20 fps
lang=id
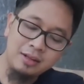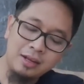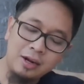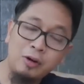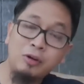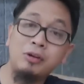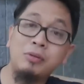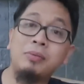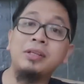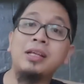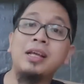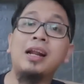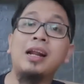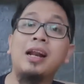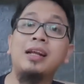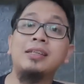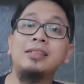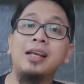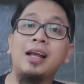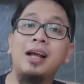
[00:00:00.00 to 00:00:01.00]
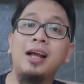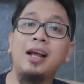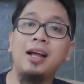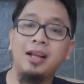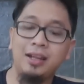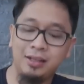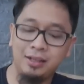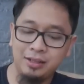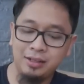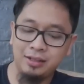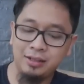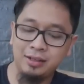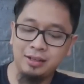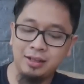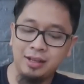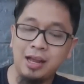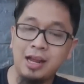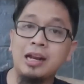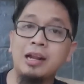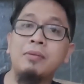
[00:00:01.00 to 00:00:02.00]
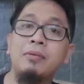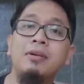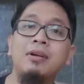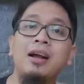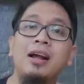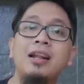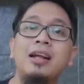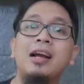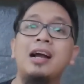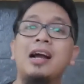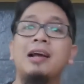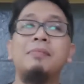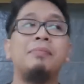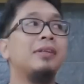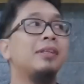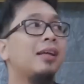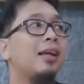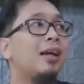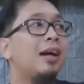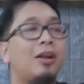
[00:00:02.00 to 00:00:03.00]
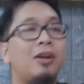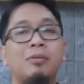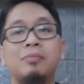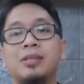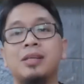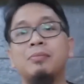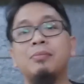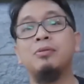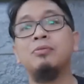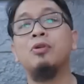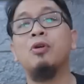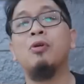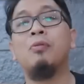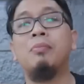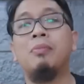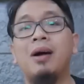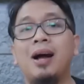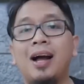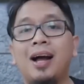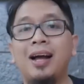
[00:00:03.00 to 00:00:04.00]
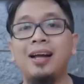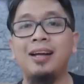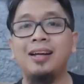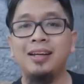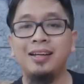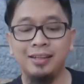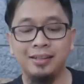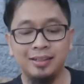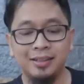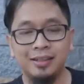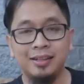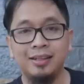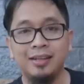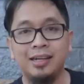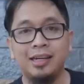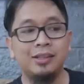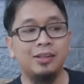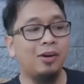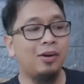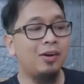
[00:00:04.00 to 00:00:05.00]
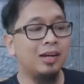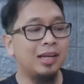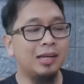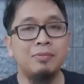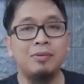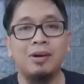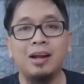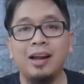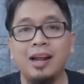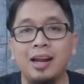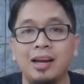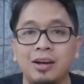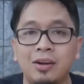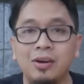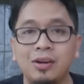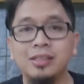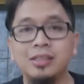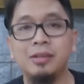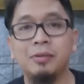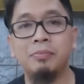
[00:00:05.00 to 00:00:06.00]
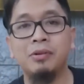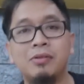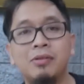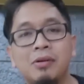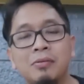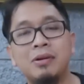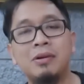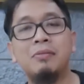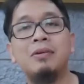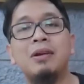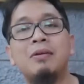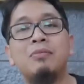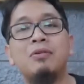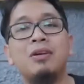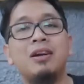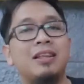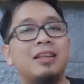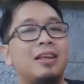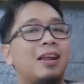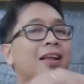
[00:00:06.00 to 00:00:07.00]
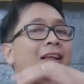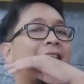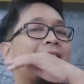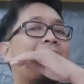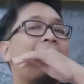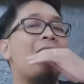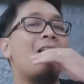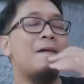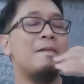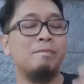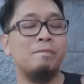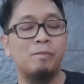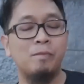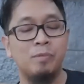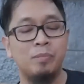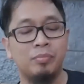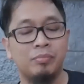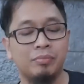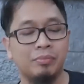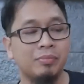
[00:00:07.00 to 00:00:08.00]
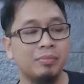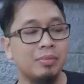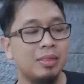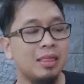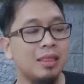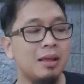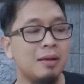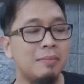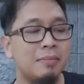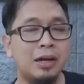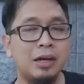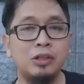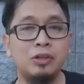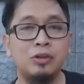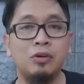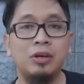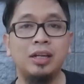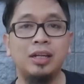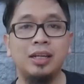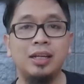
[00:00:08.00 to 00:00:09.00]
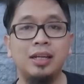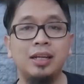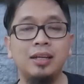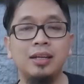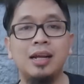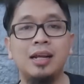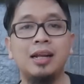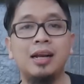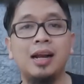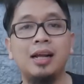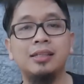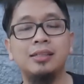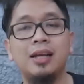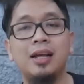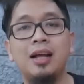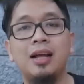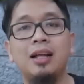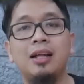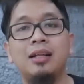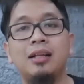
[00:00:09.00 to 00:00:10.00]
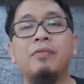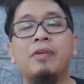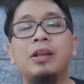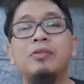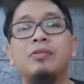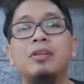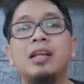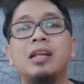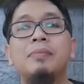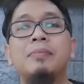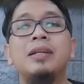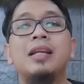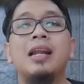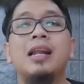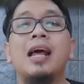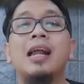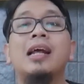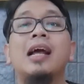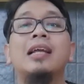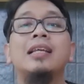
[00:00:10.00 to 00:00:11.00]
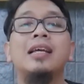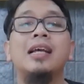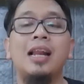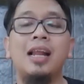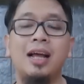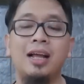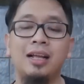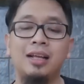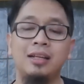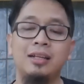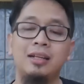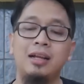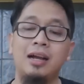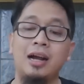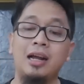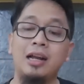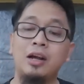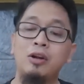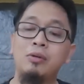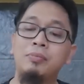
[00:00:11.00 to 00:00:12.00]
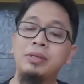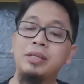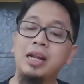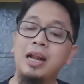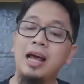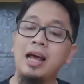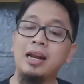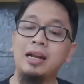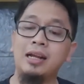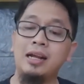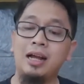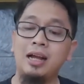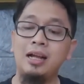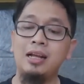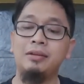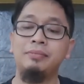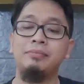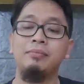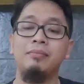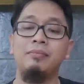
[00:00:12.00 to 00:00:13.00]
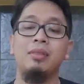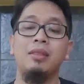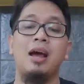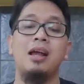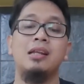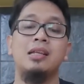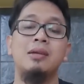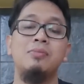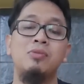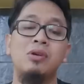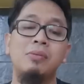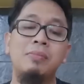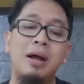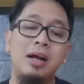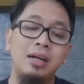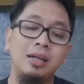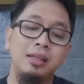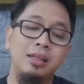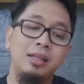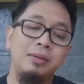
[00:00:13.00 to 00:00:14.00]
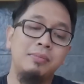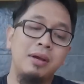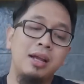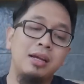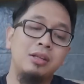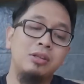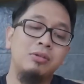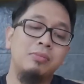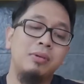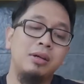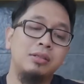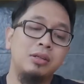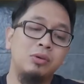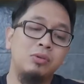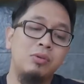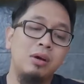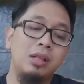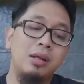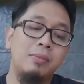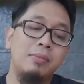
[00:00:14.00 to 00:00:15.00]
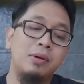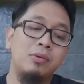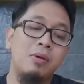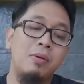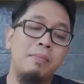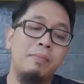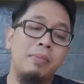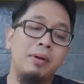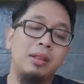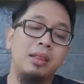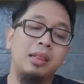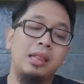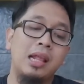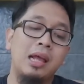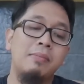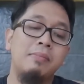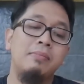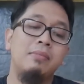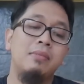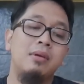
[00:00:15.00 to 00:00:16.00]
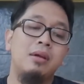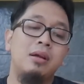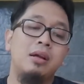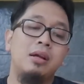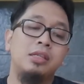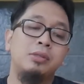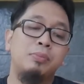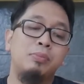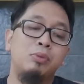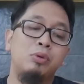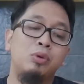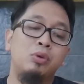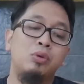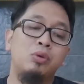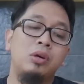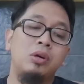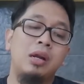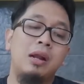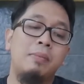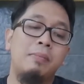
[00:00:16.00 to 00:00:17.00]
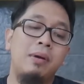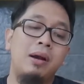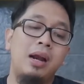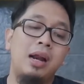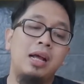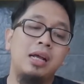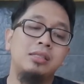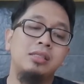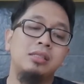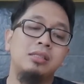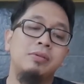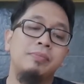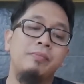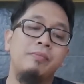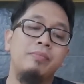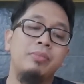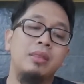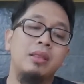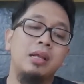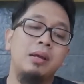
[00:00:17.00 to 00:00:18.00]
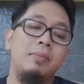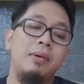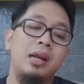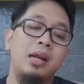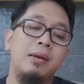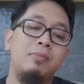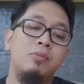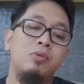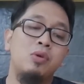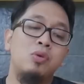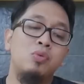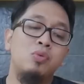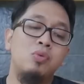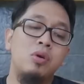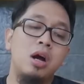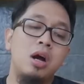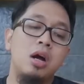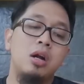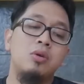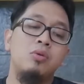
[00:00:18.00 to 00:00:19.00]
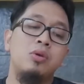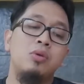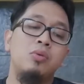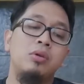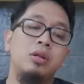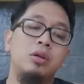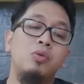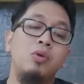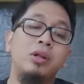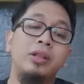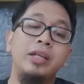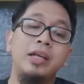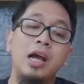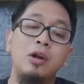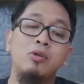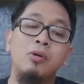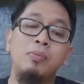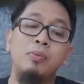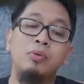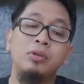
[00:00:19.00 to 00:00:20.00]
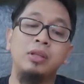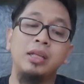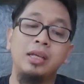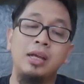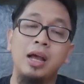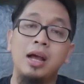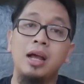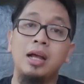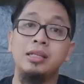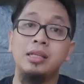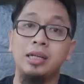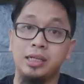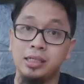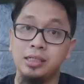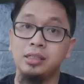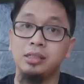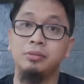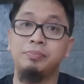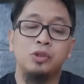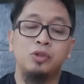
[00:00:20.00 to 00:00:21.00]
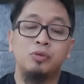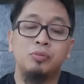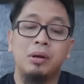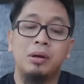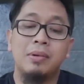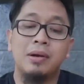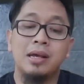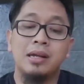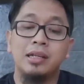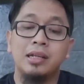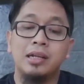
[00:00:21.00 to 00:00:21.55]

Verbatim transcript: Kalau udah bicara rasa, ya anda anda gak akan percaya kalau misalnya belum nyoba ya. Ini tolong ini bukan endorse, tapi gue benar-benar murni nyerita. Megacon ini dari rasa, value-nya lebih dari harganya lah. Karena kalau bicara harga, harganya murah banget nih. Bayangin coba 2 tambah 2, 4, 6, 10, 16, cuma 6, 22, 22, 23, 23 jenis, cuman bayar